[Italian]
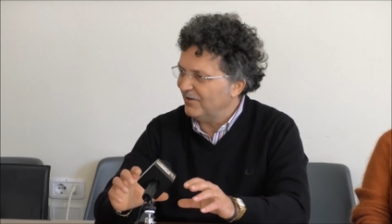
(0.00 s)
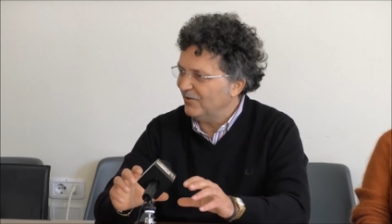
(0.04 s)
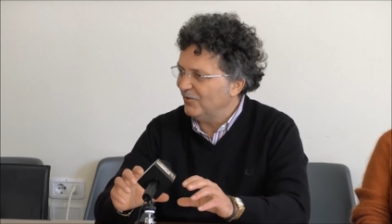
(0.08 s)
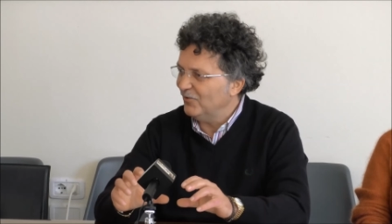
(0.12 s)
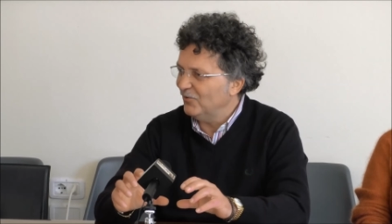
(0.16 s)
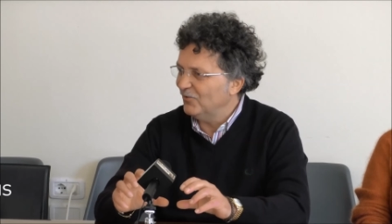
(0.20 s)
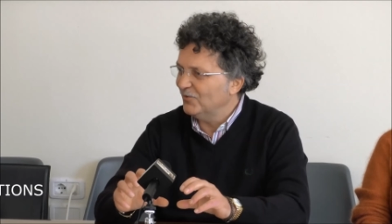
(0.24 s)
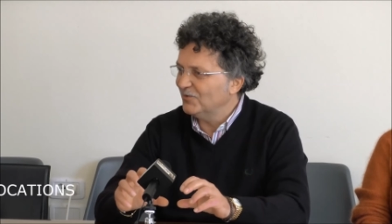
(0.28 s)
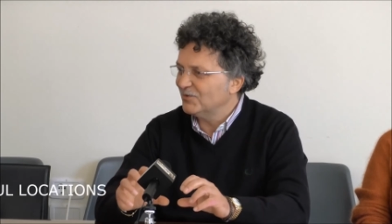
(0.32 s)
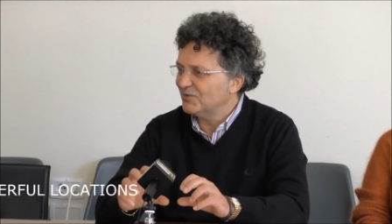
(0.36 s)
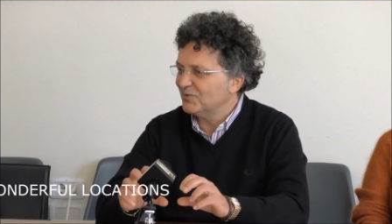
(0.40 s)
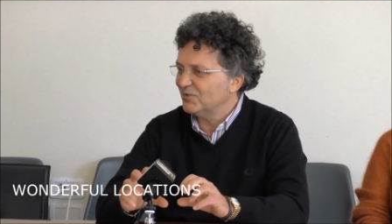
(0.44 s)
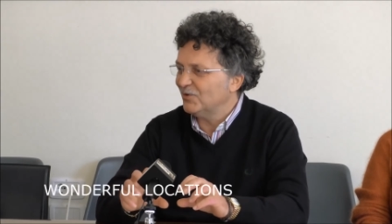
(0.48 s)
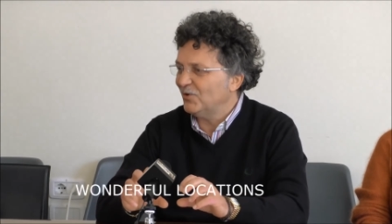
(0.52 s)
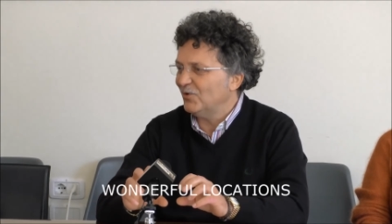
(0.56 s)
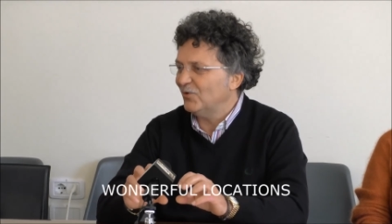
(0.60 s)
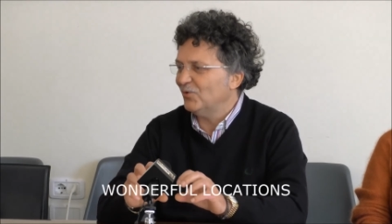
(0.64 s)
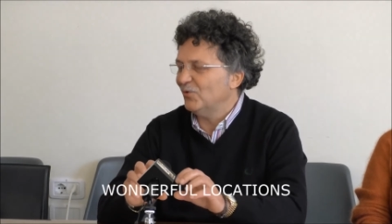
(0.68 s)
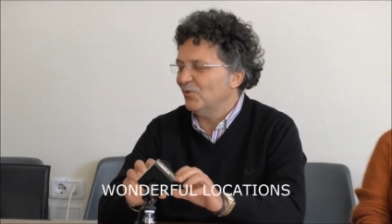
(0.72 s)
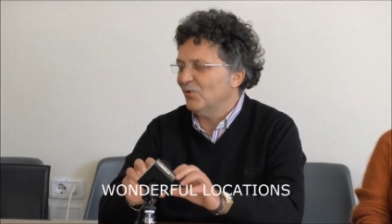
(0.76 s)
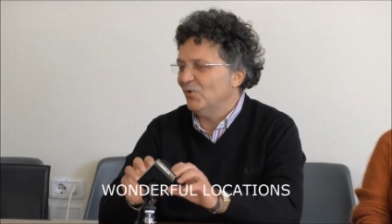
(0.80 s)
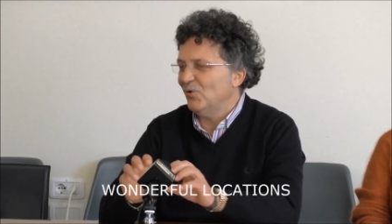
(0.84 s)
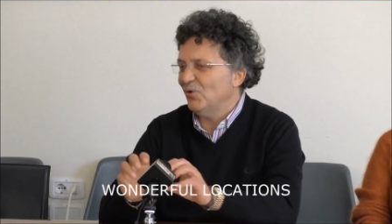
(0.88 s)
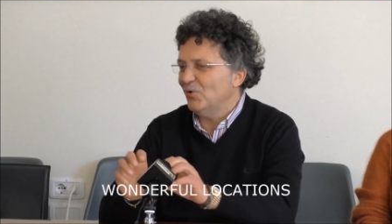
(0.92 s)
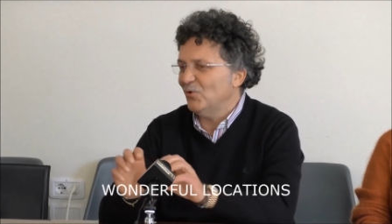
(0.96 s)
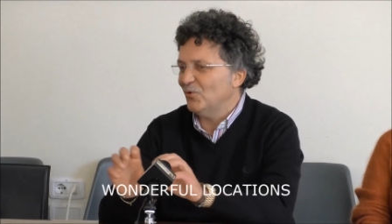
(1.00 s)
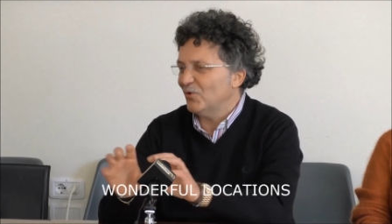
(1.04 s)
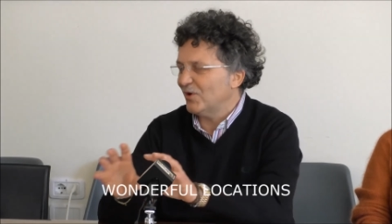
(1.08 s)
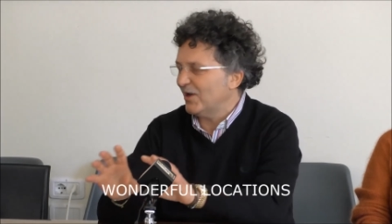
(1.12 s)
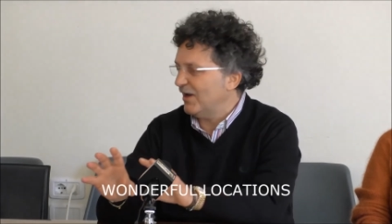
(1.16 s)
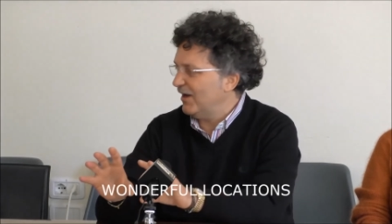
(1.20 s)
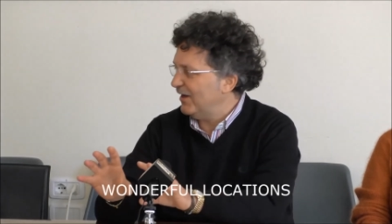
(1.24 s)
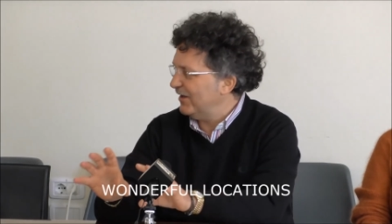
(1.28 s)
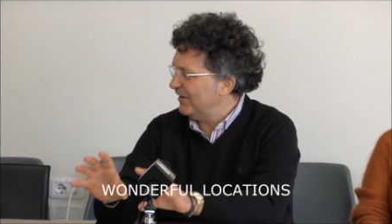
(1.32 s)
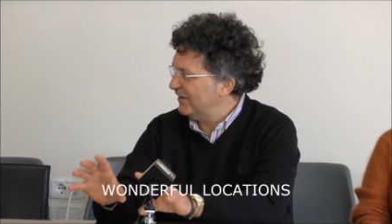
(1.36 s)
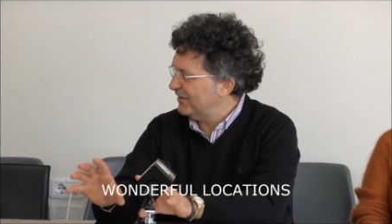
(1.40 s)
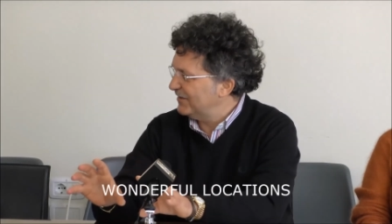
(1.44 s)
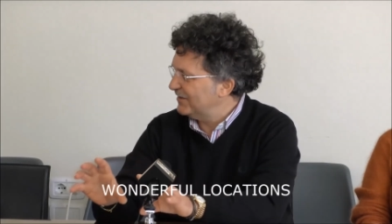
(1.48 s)
non sono
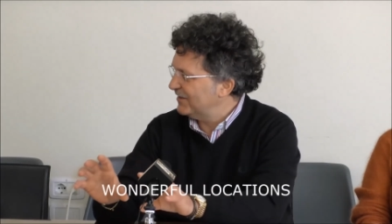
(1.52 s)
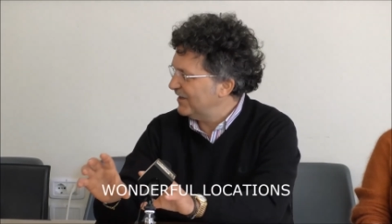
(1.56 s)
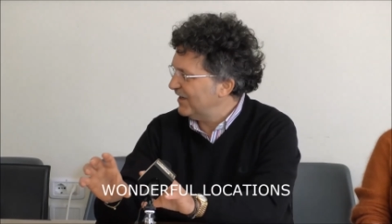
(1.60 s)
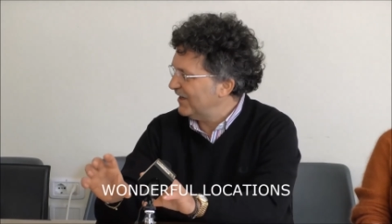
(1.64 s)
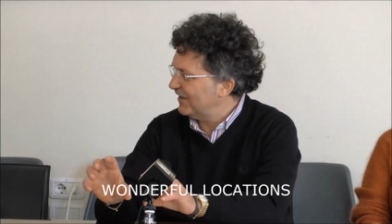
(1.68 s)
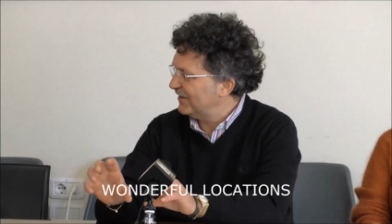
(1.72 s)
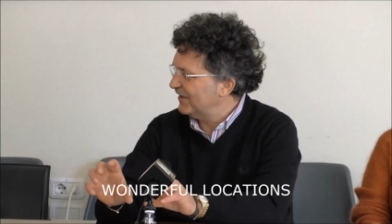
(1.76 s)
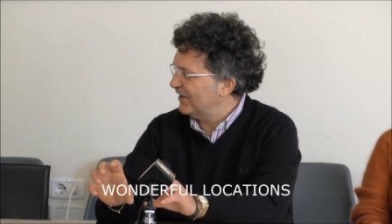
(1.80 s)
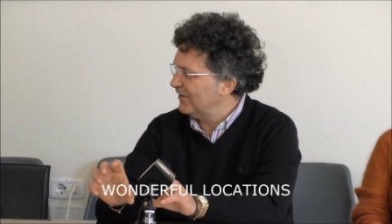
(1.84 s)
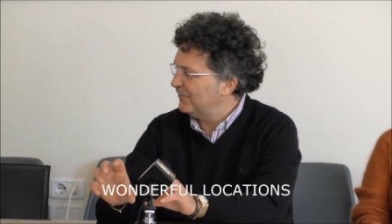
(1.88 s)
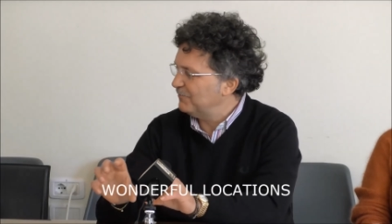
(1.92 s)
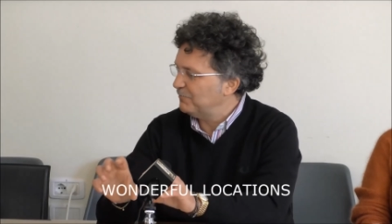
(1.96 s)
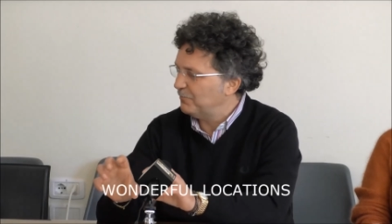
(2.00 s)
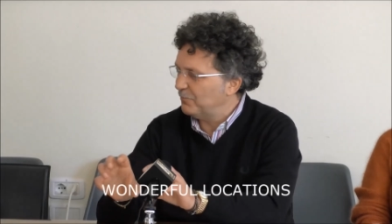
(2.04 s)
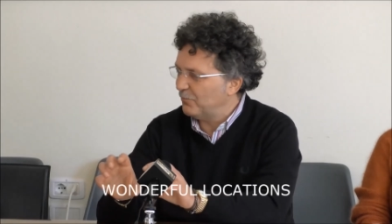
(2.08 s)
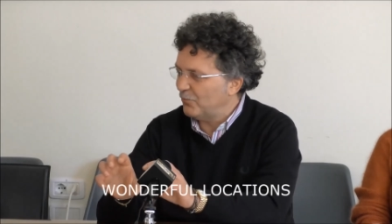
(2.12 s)
localizzate,